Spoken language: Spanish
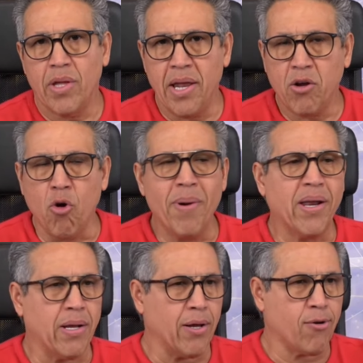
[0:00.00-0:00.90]
¿Quieres
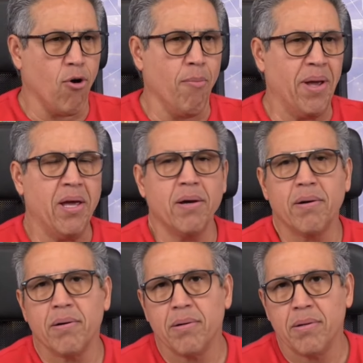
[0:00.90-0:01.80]
comer? Come.
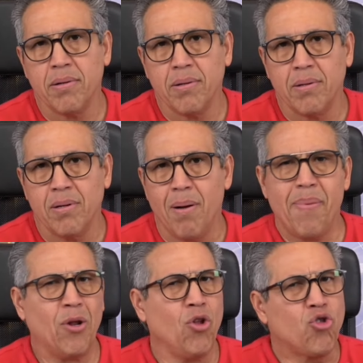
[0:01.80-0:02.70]

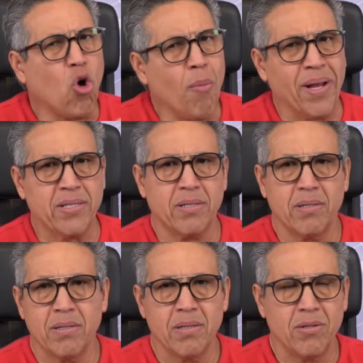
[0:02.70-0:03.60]
Pero no tomes,
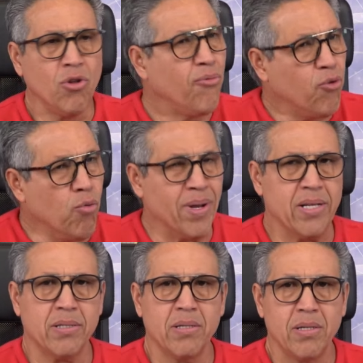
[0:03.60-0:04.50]
no
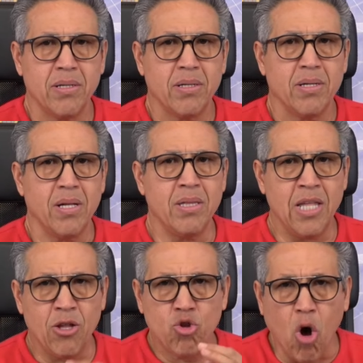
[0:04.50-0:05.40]
fumes.
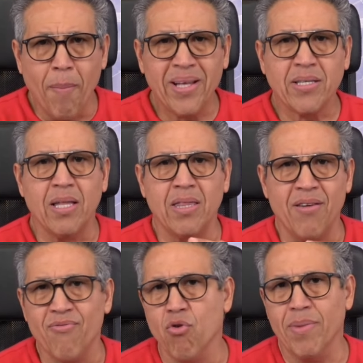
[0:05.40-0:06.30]
Ni tomes
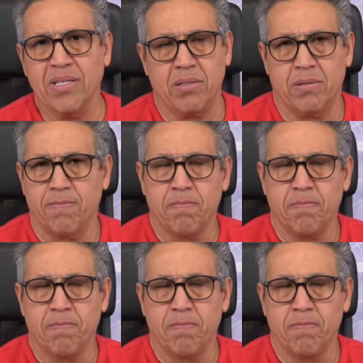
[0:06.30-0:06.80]
ni fumes.